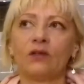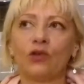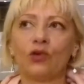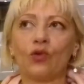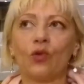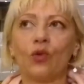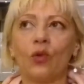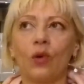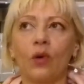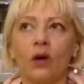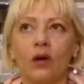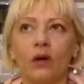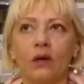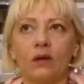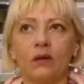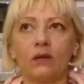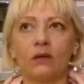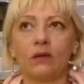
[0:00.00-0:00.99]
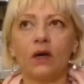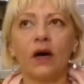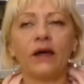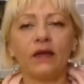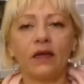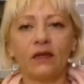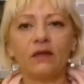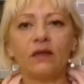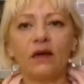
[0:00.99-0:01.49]
то Э,
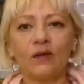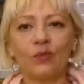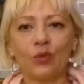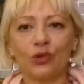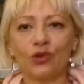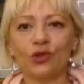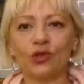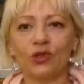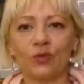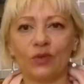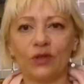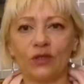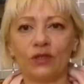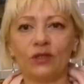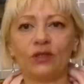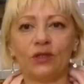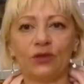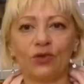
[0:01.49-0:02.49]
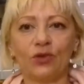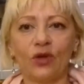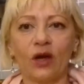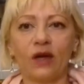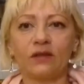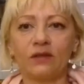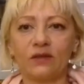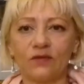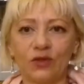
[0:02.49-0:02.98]
аренда может быть иной
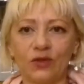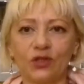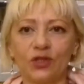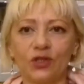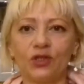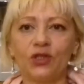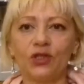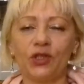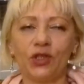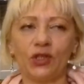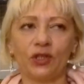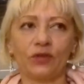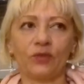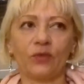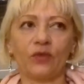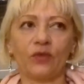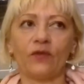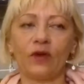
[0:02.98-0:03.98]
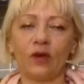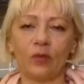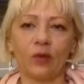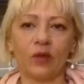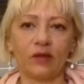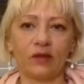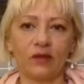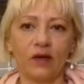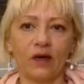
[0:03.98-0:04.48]
раз выше, чем
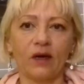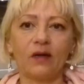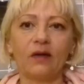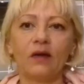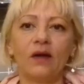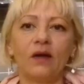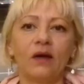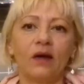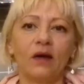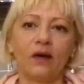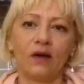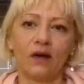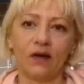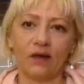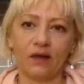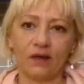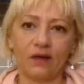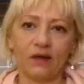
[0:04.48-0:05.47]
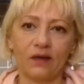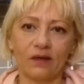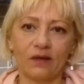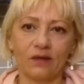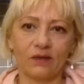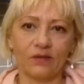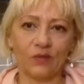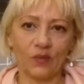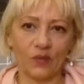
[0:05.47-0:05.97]
выплата
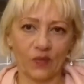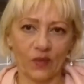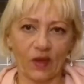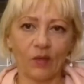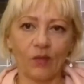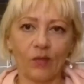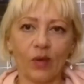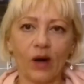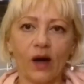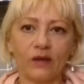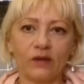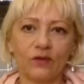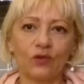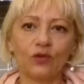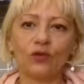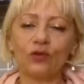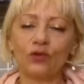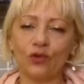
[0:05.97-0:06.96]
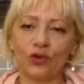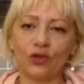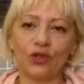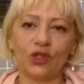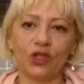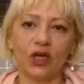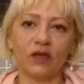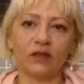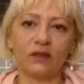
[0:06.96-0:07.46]
э, банку той
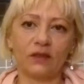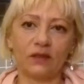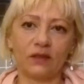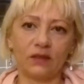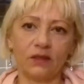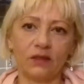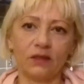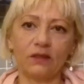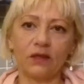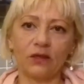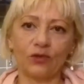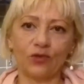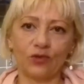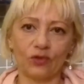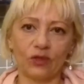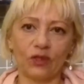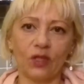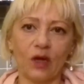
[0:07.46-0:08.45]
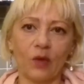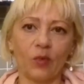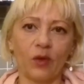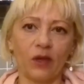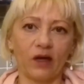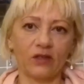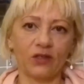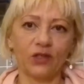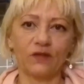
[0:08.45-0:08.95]
части, которую ты
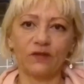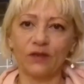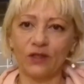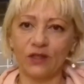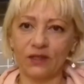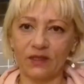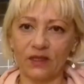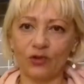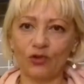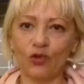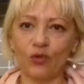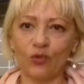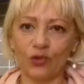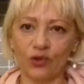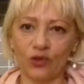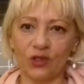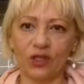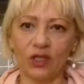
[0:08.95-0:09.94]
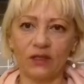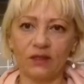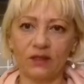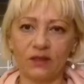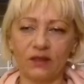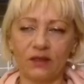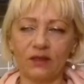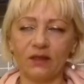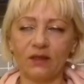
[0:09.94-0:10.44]
оплачиваешь за дом, то есть части
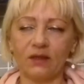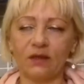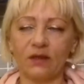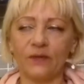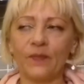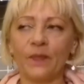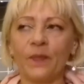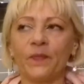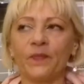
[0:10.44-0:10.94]
кредита.